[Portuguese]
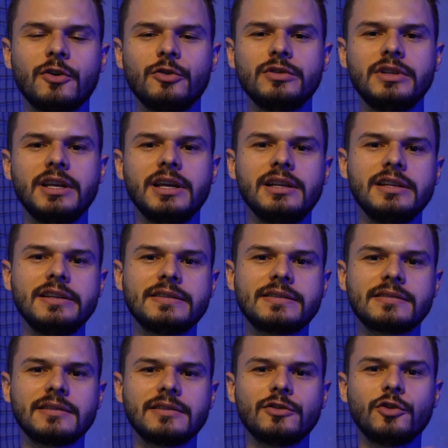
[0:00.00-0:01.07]
onde
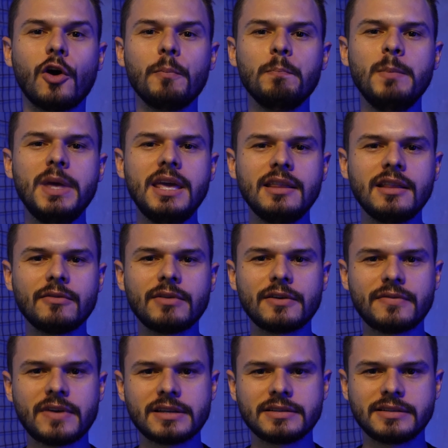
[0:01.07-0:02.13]
eles dominam a
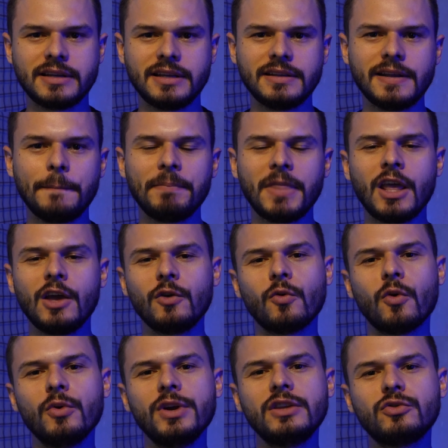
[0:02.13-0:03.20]
fazenda
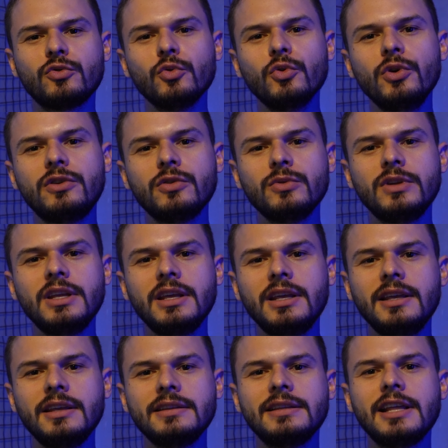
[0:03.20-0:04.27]
com o intuito
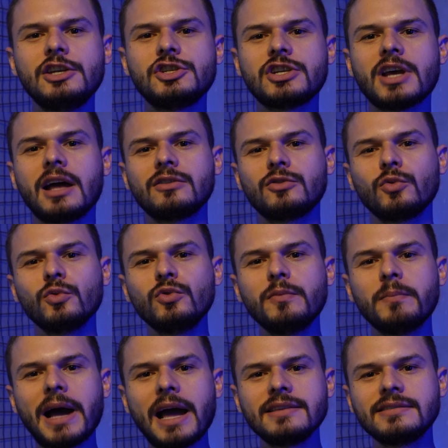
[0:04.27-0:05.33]
de deixar tudo
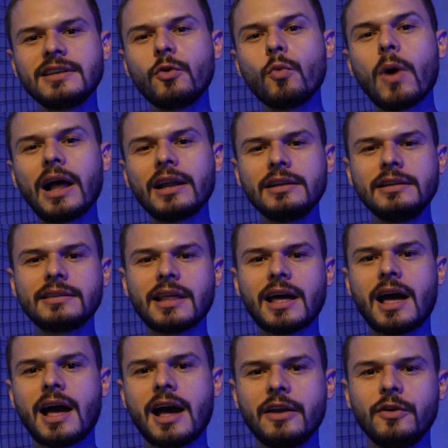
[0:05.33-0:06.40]
mais
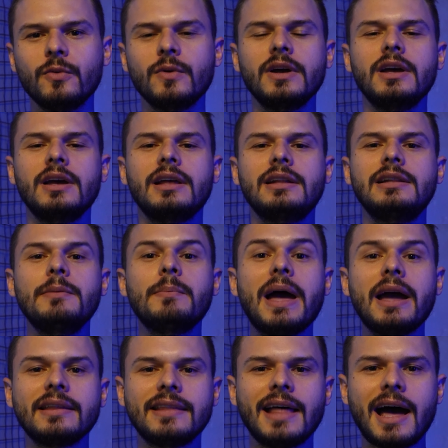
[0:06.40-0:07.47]
igualitário,
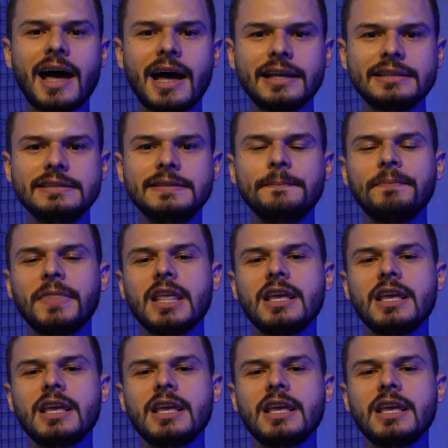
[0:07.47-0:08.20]
liberdade.